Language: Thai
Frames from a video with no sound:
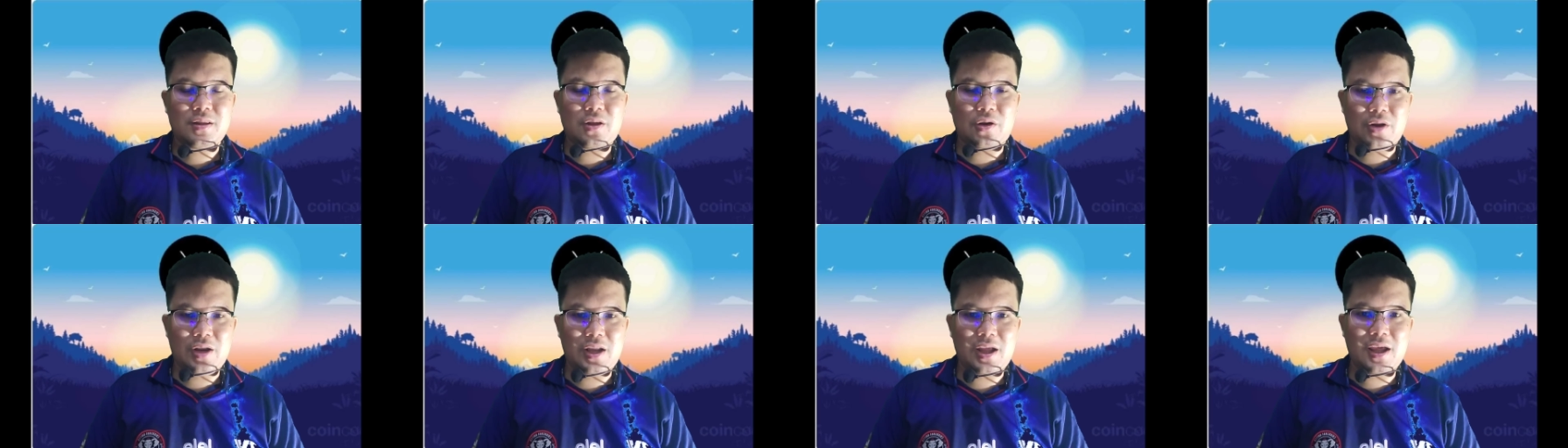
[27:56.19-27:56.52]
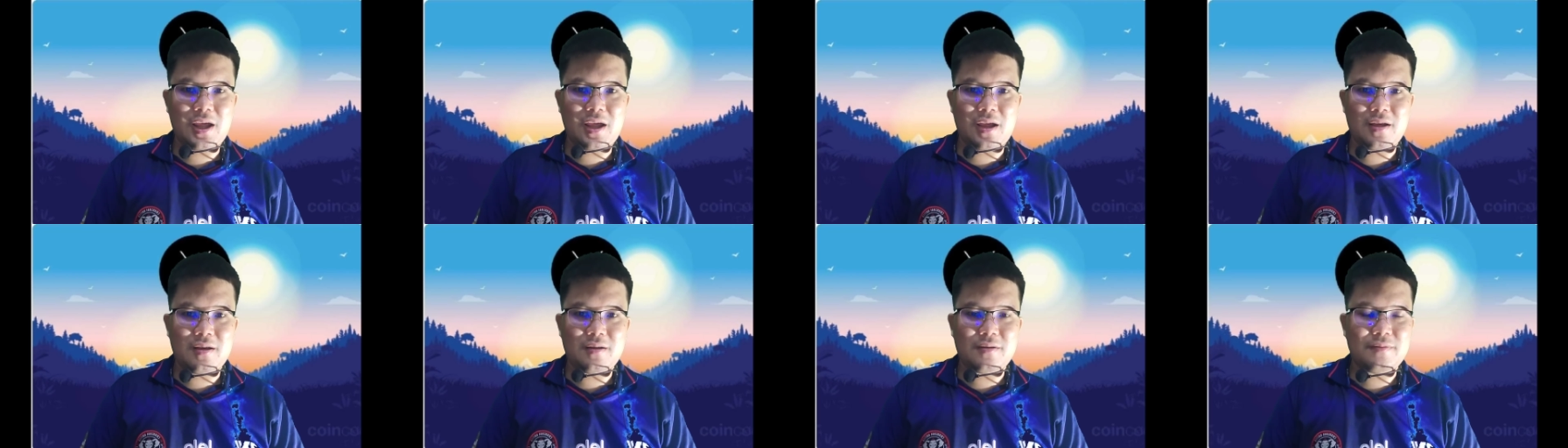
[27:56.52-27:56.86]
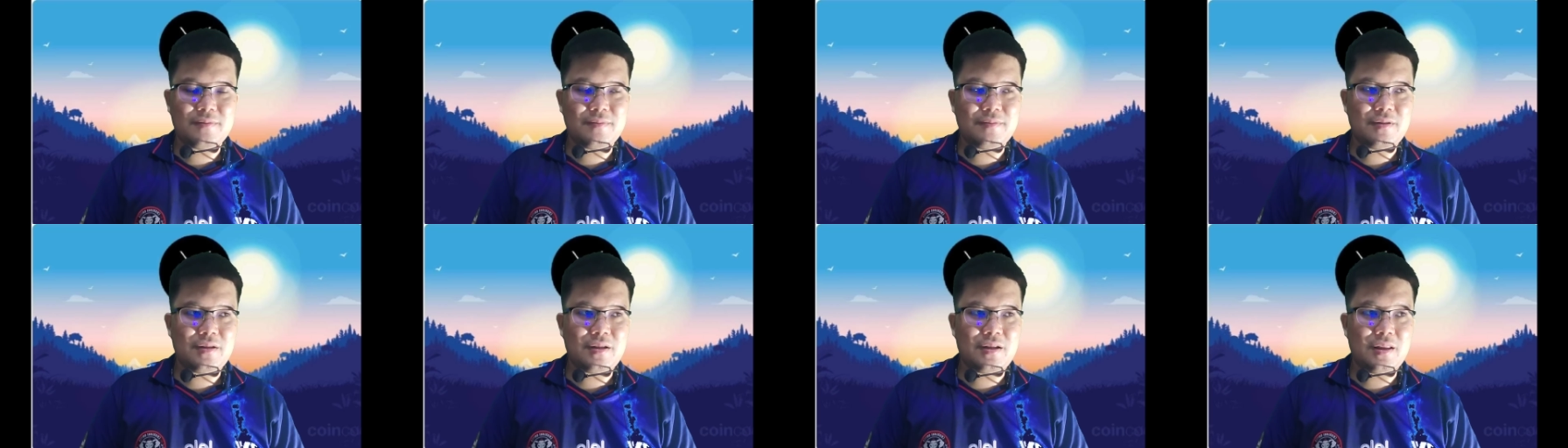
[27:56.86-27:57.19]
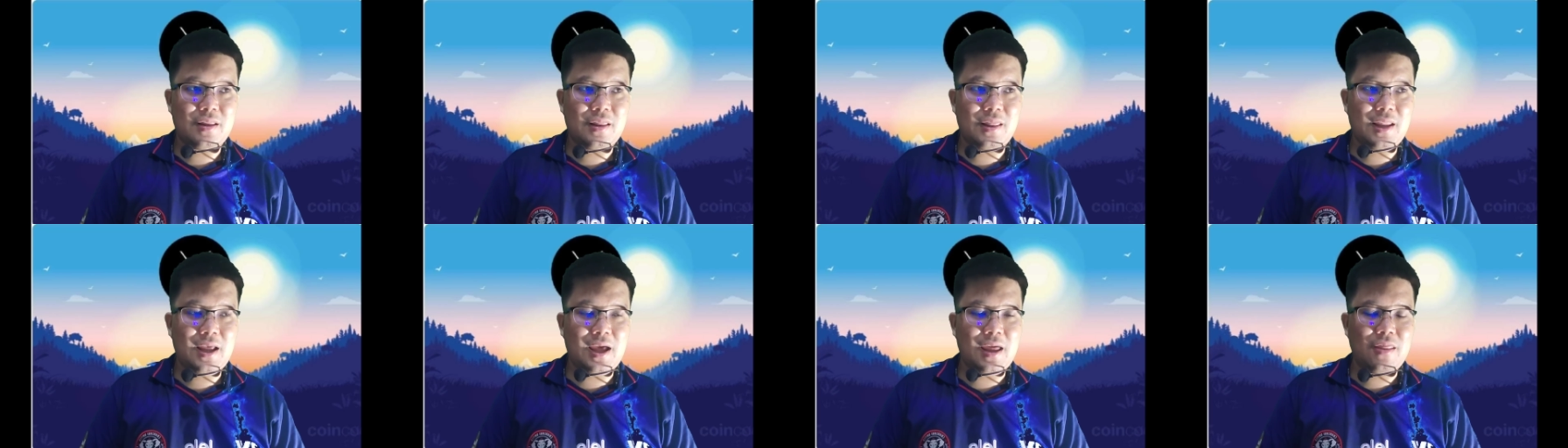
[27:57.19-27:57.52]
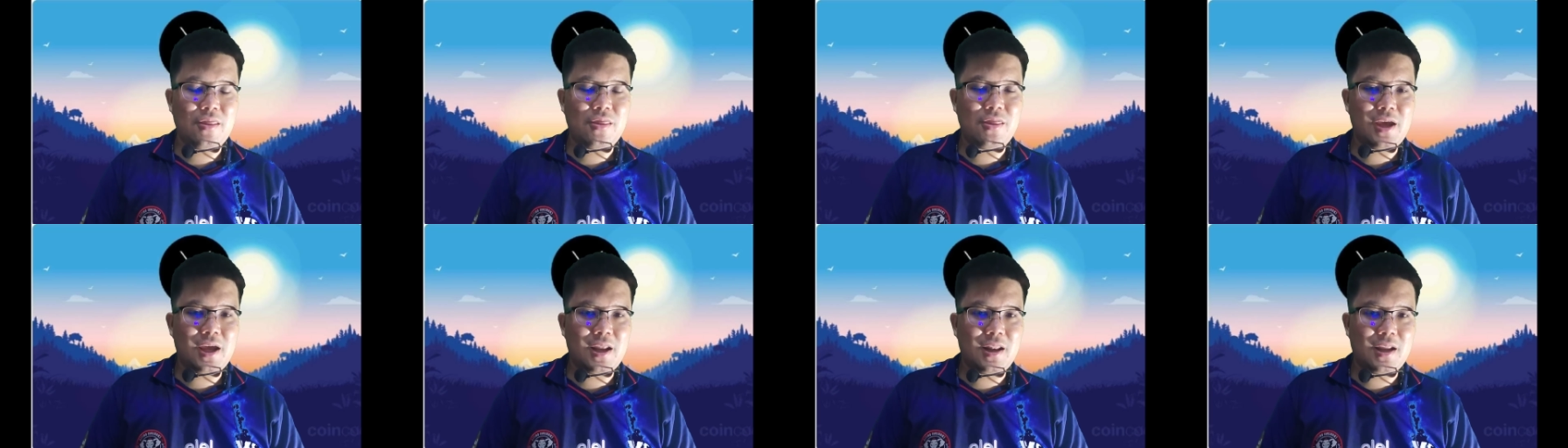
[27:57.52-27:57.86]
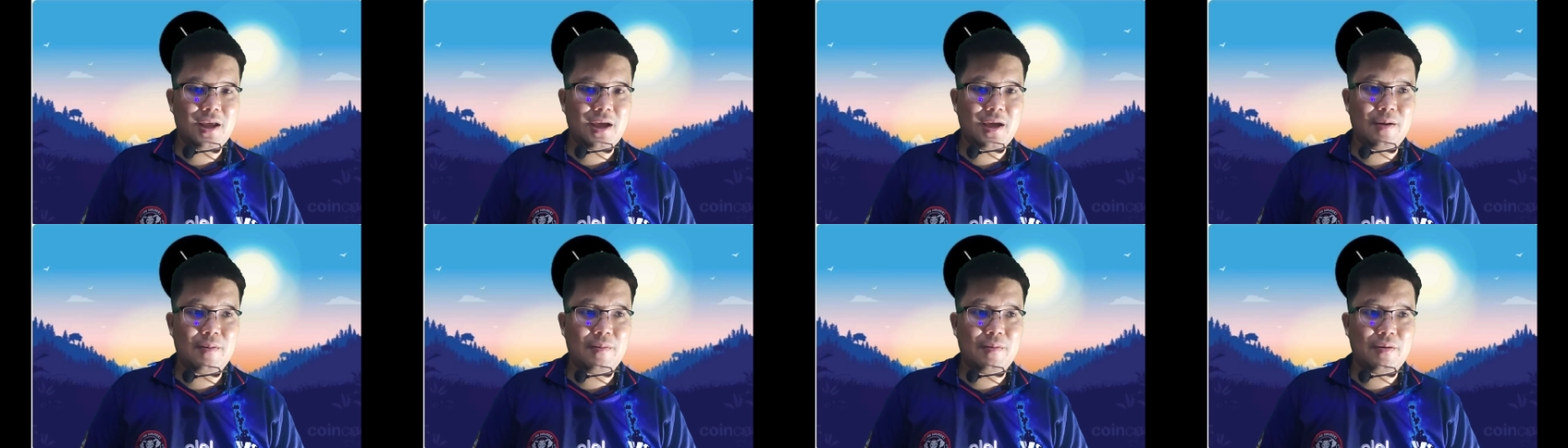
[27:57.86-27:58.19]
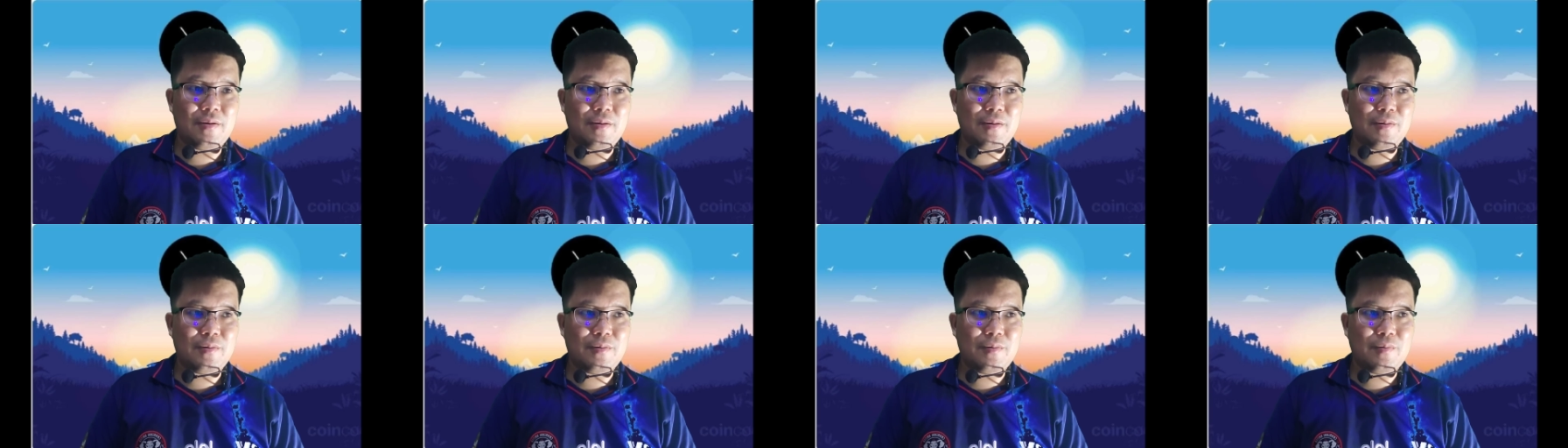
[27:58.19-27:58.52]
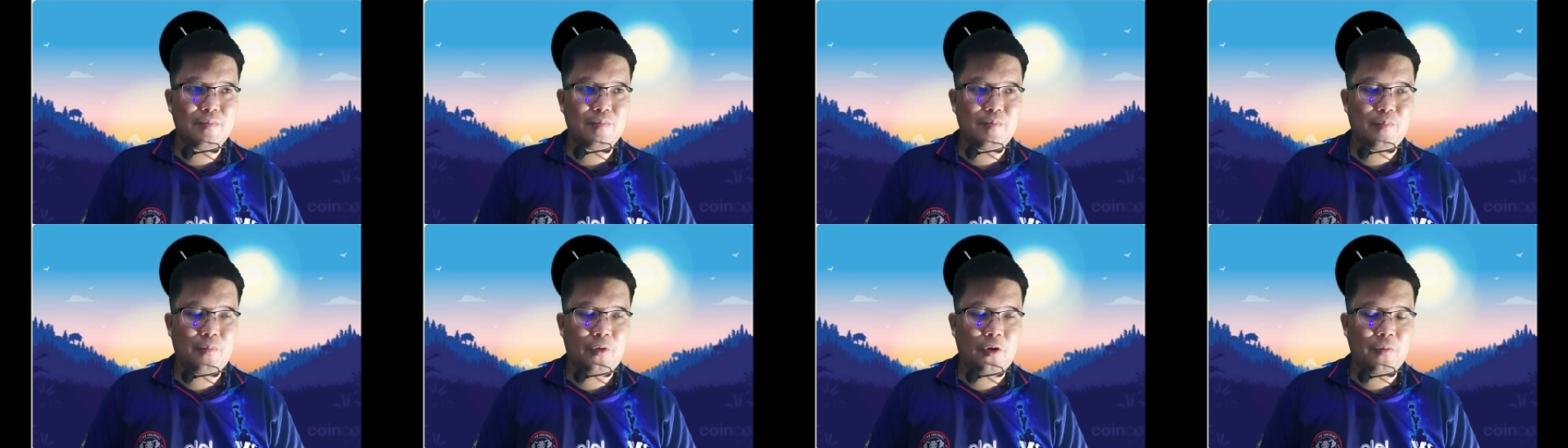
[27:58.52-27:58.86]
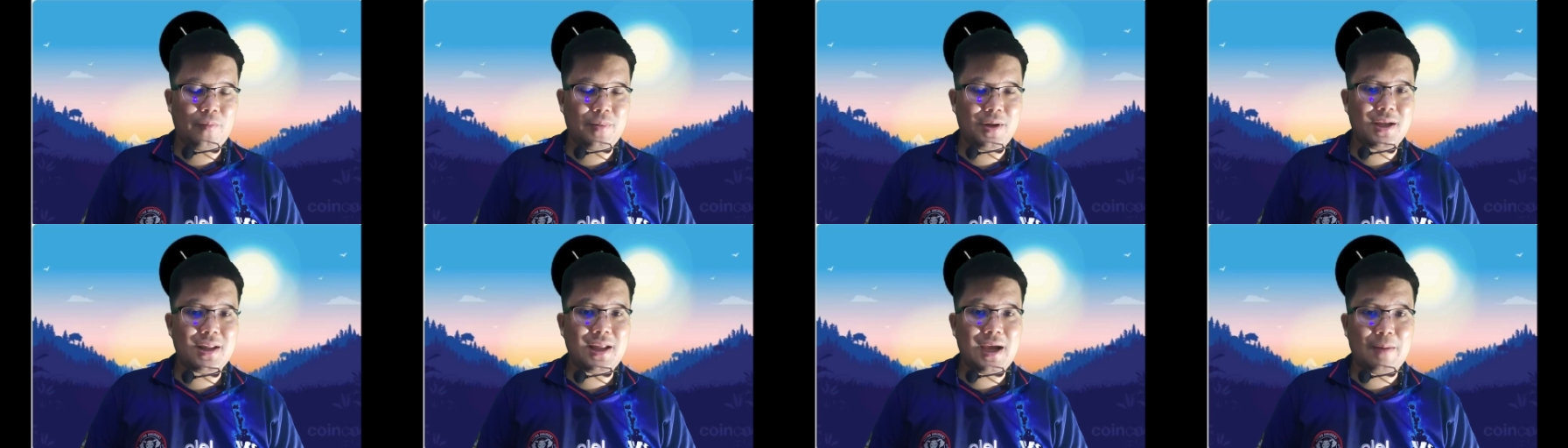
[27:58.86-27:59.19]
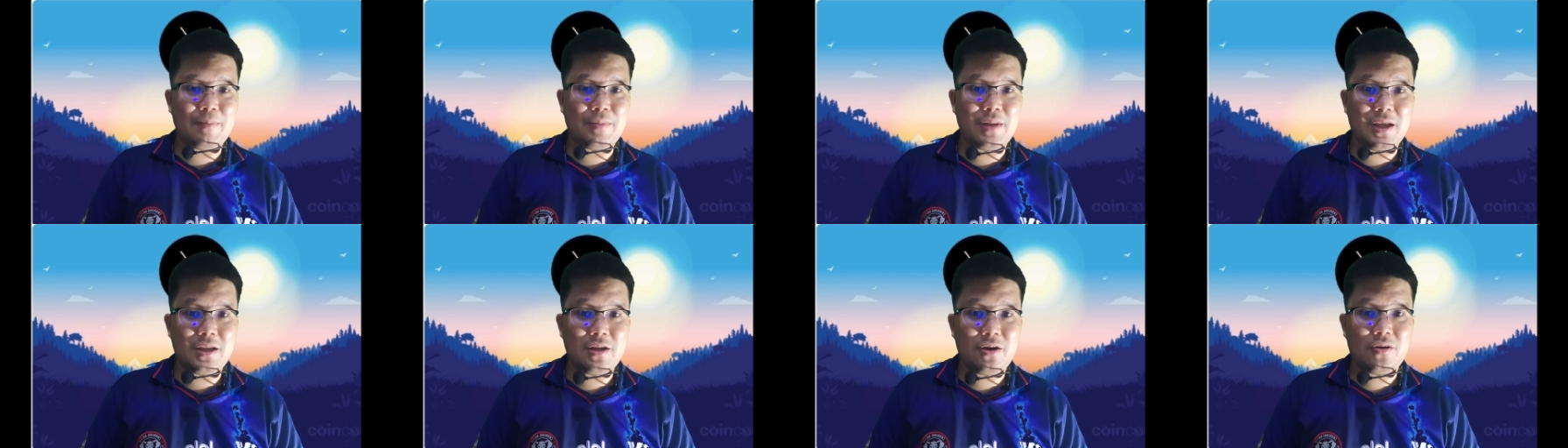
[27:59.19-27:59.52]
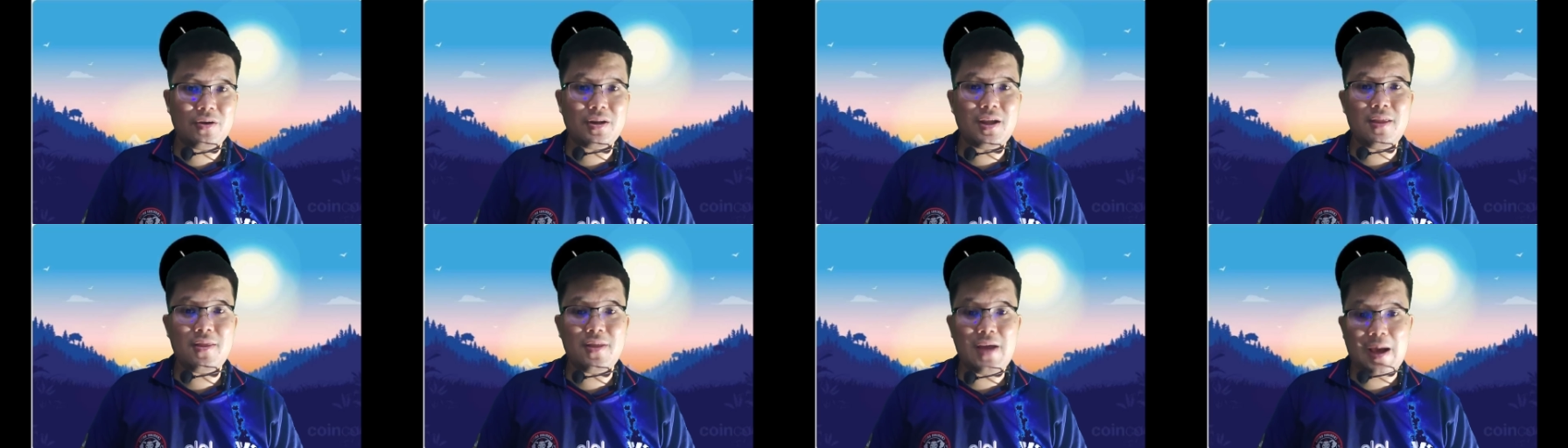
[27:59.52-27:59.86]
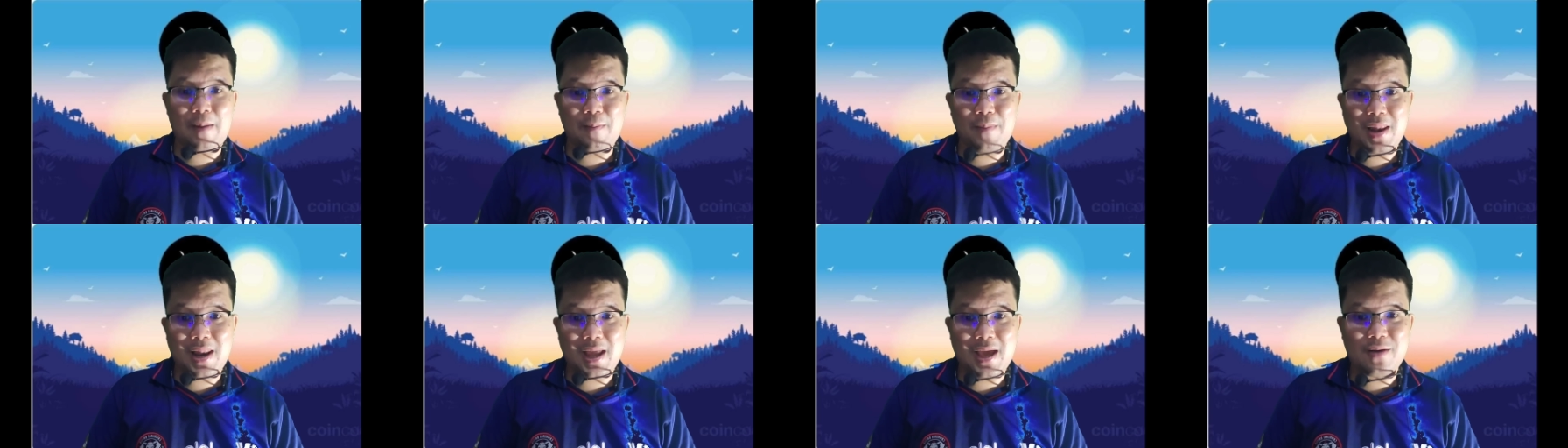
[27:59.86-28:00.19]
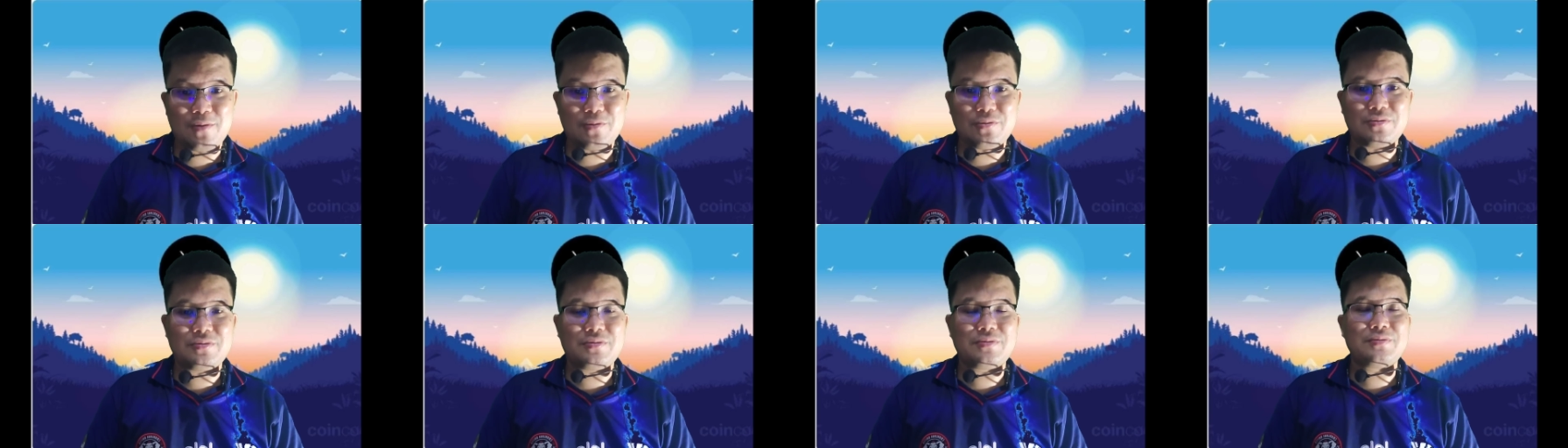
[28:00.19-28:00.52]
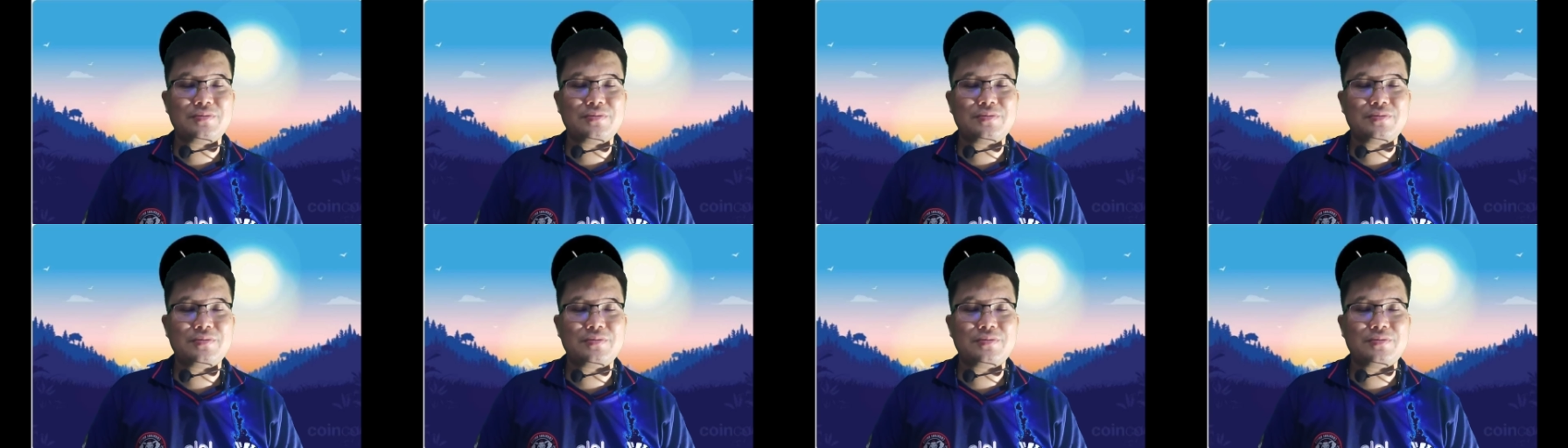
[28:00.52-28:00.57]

ตอนนี้เหรียญเซนเนี่ยผมได้ทำในช่องที่สามไปแล้ว